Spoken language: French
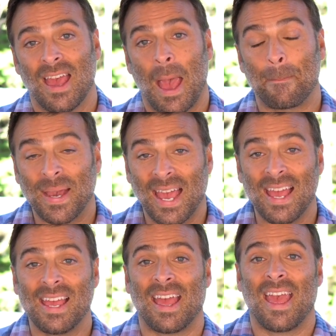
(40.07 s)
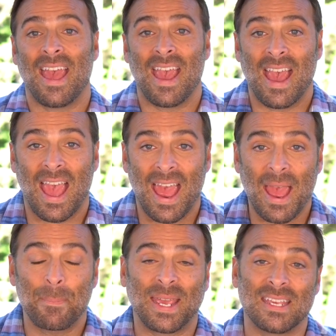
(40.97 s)
Apprends à
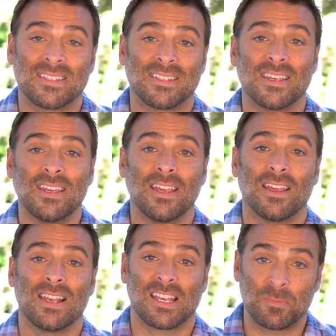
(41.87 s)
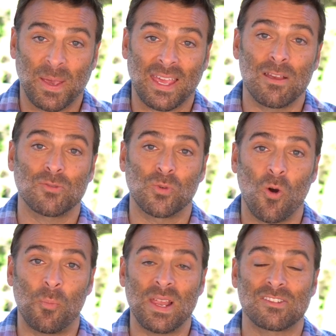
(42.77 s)
apprécier l'expérience au
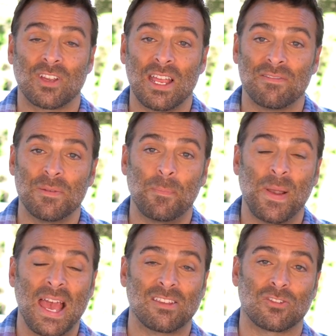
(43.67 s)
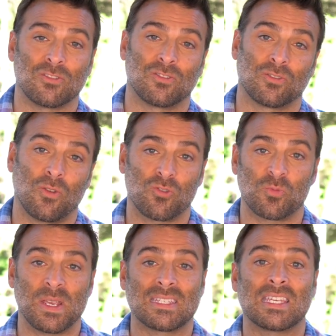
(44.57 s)
complet, ce que la vie place sur ton
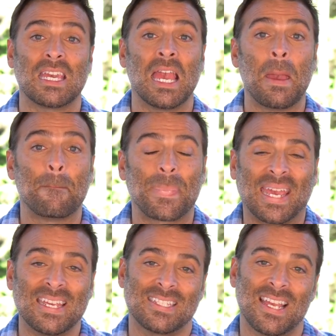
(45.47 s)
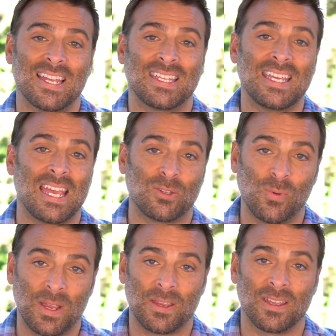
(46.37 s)
chemin, ce qui est présenté à
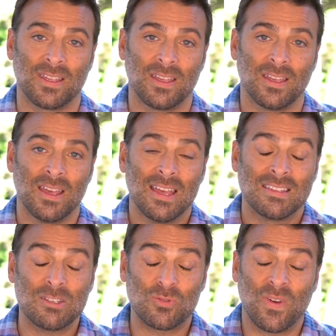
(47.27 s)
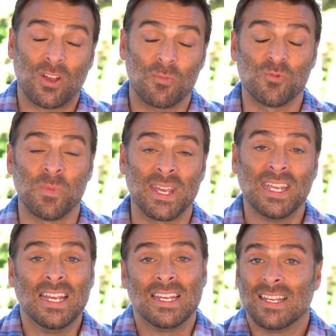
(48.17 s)
toi. Tu sais, souvent, comme humain,
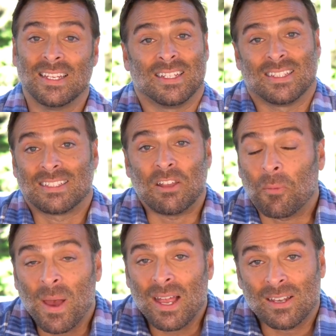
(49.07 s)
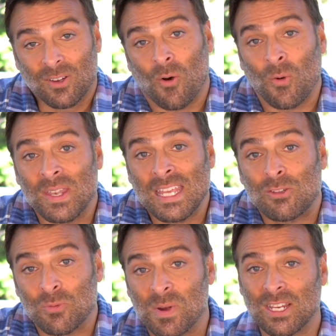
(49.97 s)
c'est normal, on
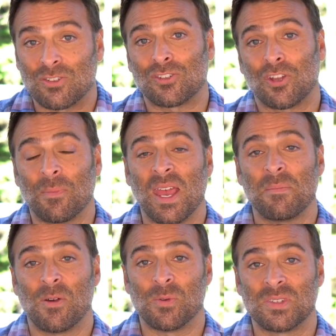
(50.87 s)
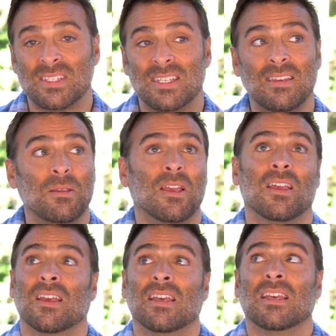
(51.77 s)
est humain justement, mais on se dit,
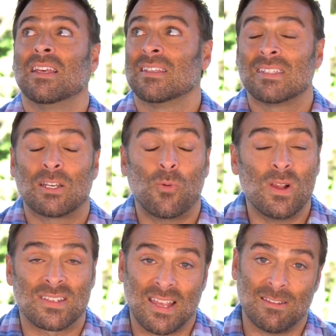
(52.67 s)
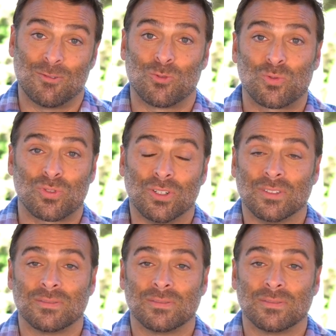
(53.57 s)
c'est quoi le sens de tout ça?